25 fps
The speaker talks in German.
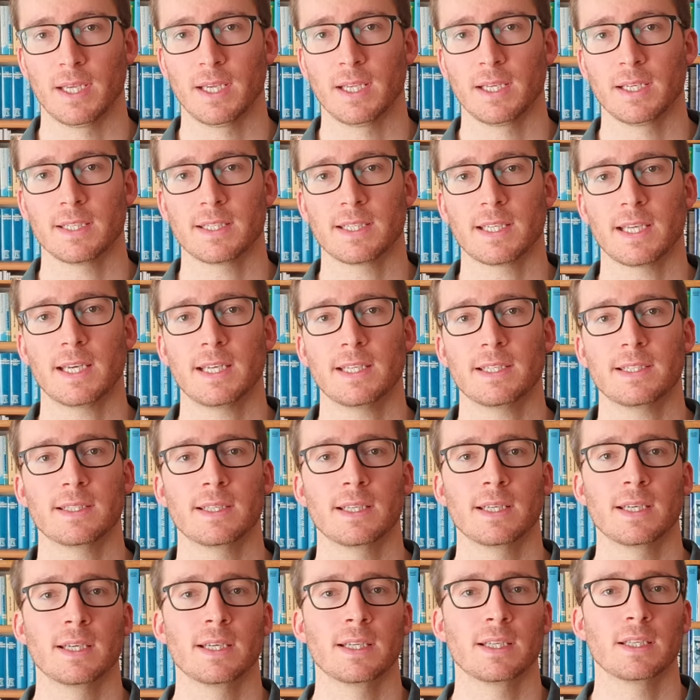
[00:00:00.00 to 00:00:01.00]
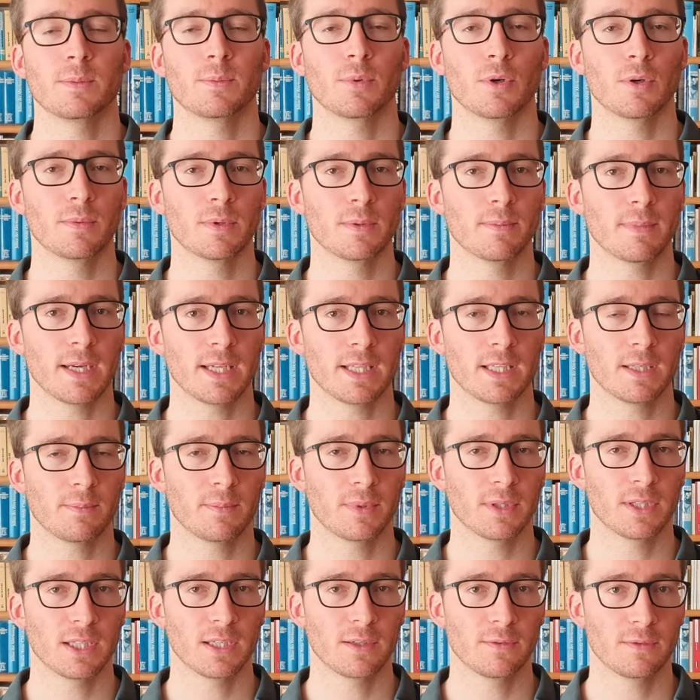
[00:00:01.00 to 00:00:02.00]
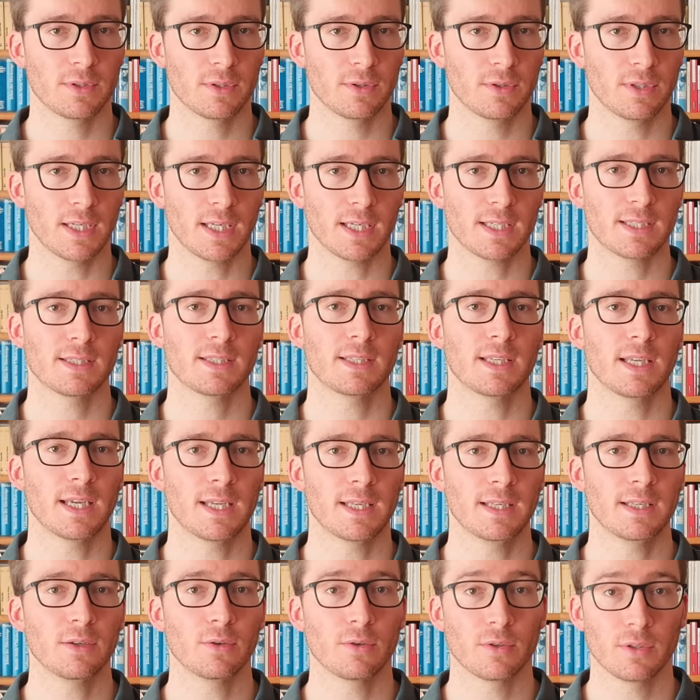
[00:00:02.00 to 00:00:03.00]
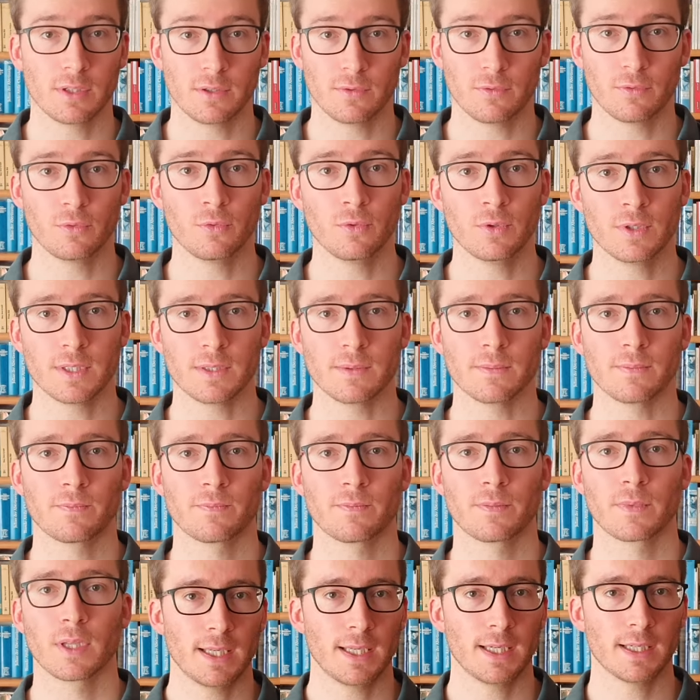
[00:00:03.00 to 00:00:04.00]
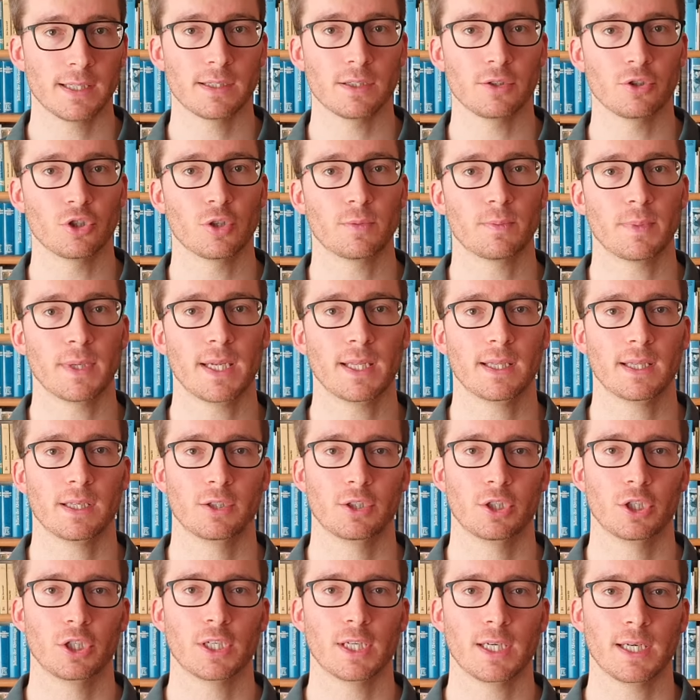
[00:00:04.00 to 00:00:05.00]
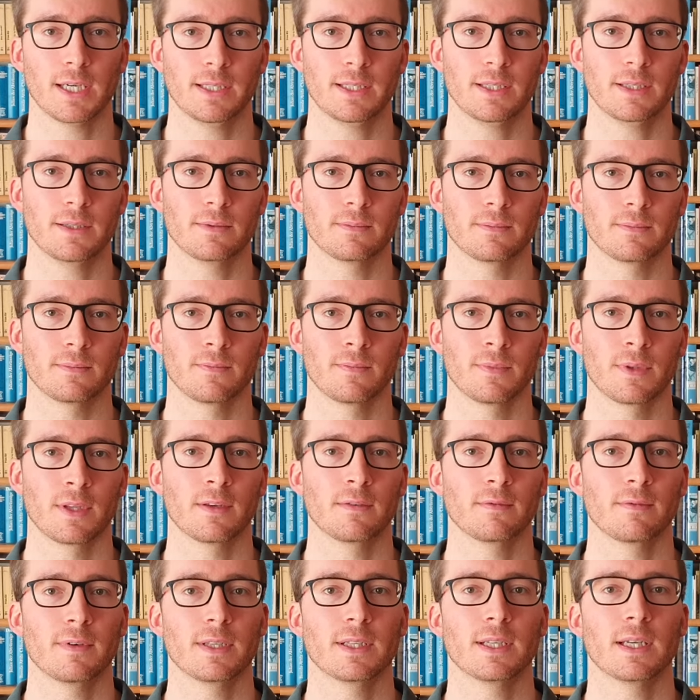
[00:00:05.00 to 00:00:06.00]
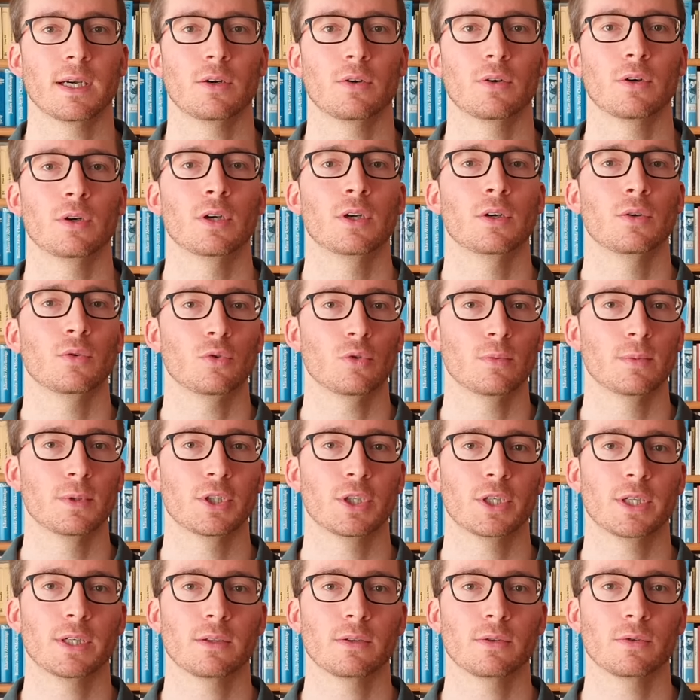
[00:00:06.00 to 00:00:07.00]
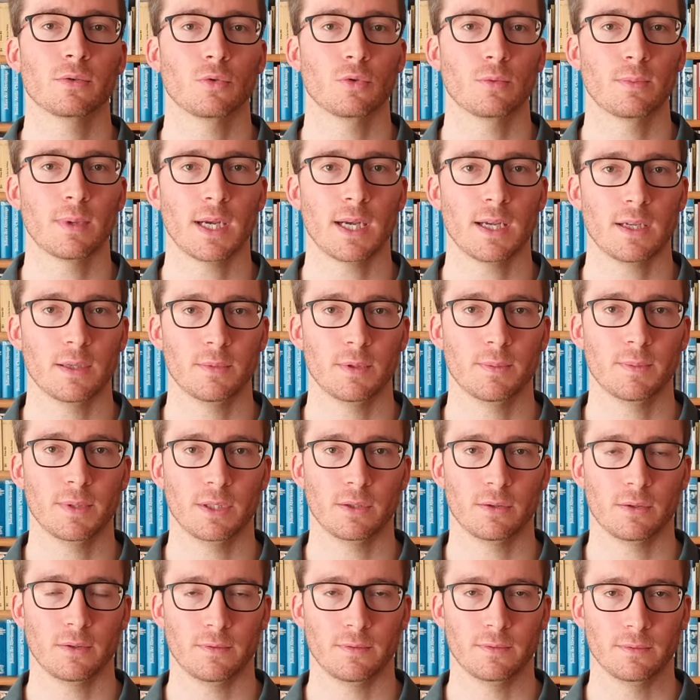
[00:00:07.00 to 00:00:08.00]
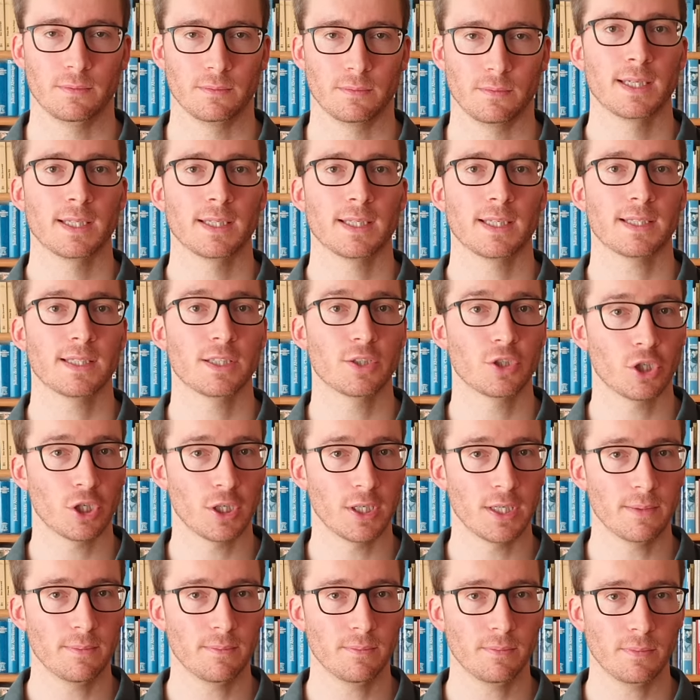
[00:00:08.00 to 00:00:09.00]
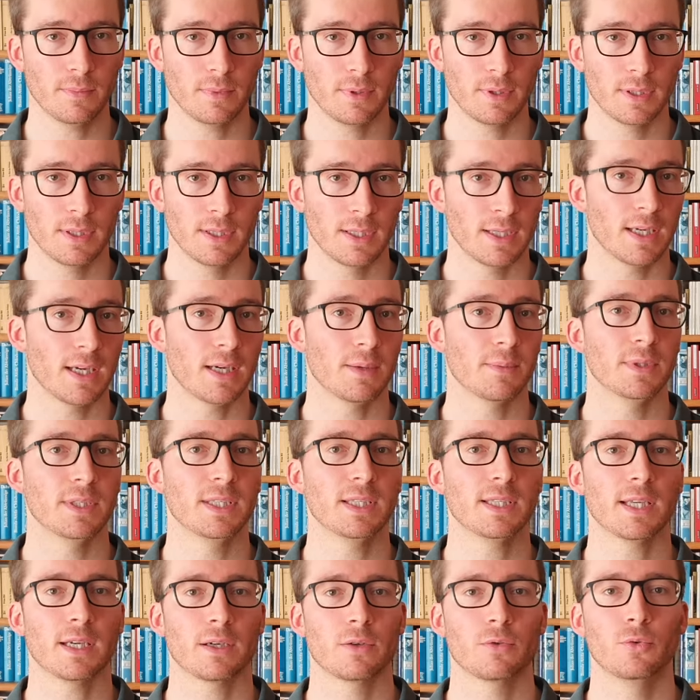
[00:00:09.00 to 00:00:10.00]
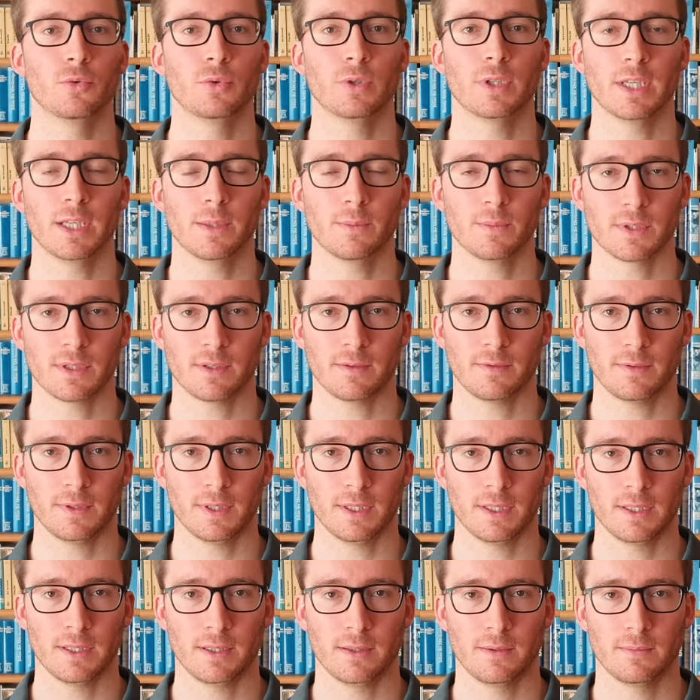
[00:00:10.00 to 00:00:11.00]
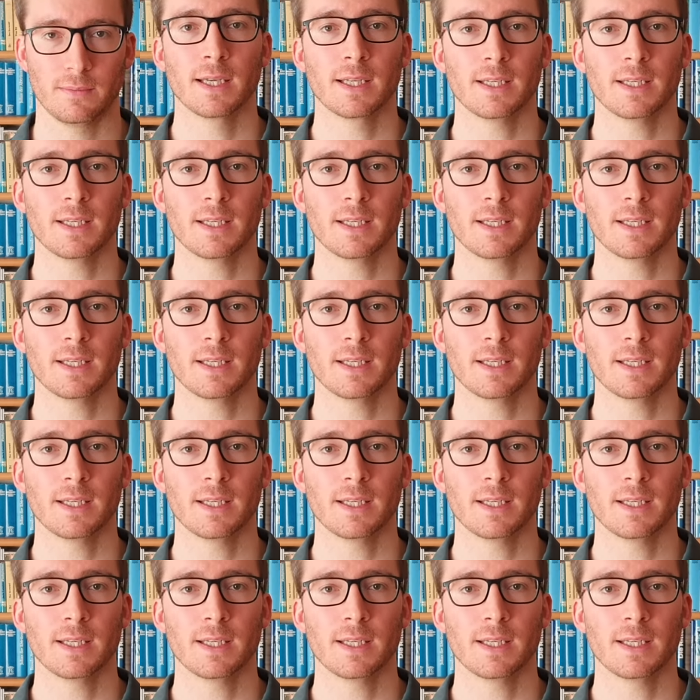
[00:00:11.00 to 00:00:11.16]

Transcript: Das heißt, die Problematik betrifft zunächst die Hände oder die Füße. Erst in späteren Stadien werden auch Oberschenkel und Oberarme betroffen. Das ist schlimm, aber nicht akut lebensgefährlich.